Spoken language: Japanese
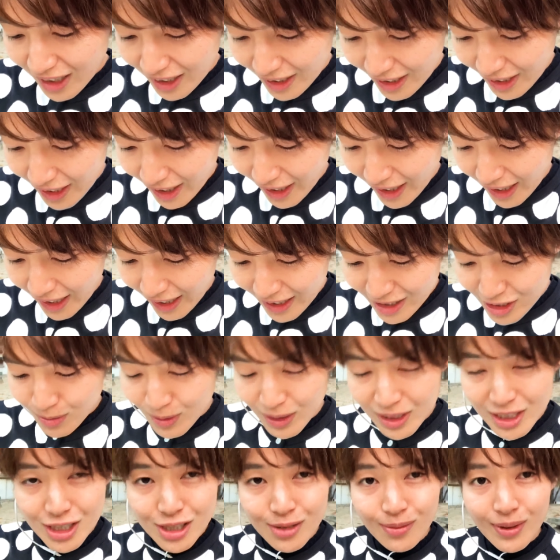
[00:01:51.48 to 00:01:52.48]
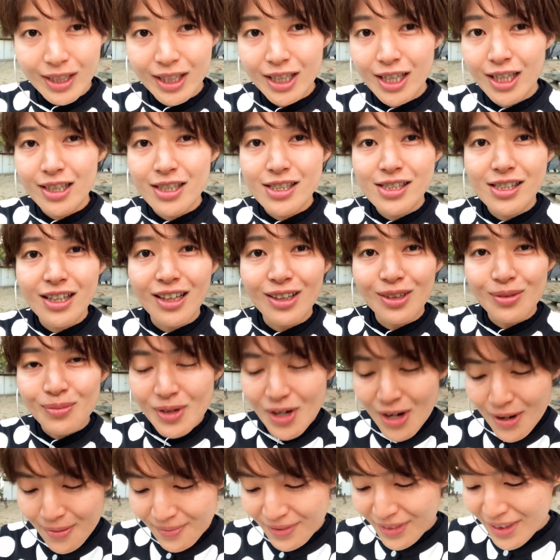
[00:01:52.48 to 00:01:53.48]
から、始まってしまったんですけど
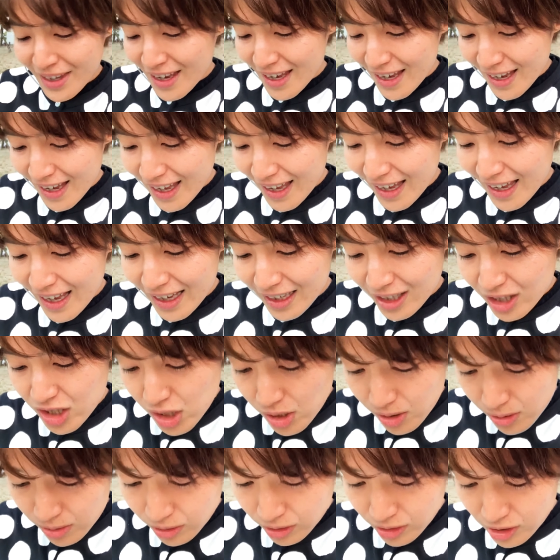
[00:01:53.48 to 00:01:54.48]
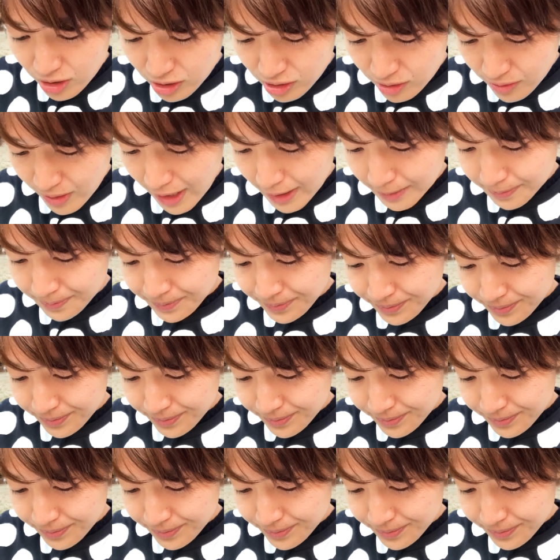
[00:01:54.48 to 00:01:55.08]
も、今日のニュースは